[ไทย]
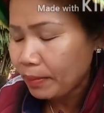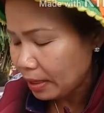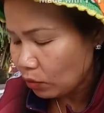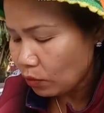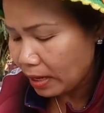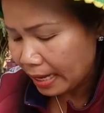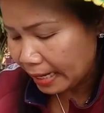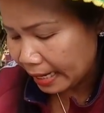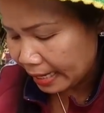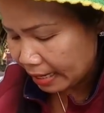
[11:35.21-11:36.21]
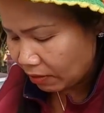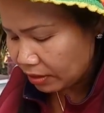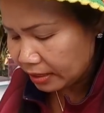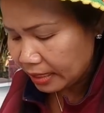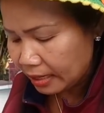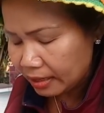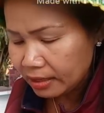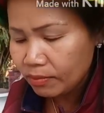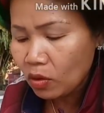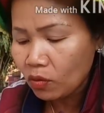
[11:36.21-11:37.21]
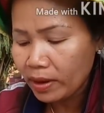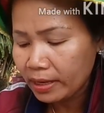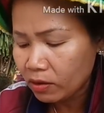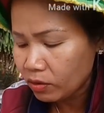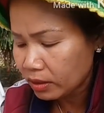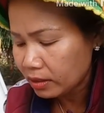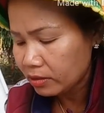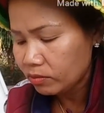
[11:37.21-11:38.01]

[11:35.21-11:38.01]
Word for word: ไม่รู้ว่าอะไรเนาะยายตาก็เลยบอกไว้ก่อน